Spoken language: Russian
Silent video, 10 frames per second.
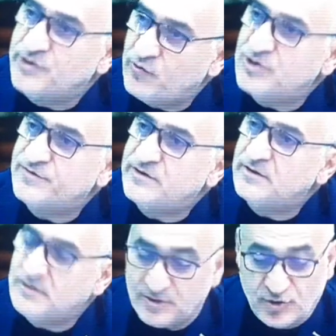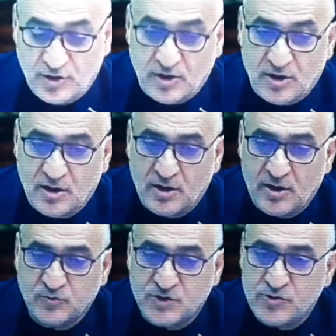необольшевики,
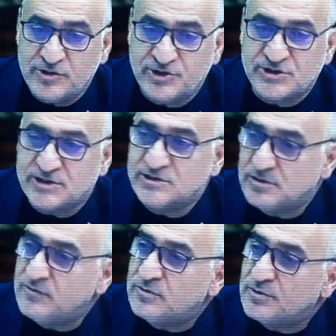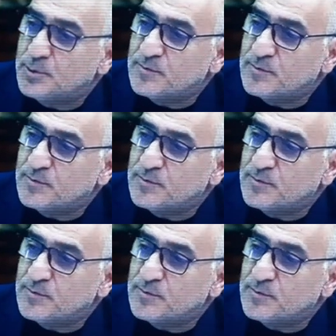э, узаконили через Карский договор.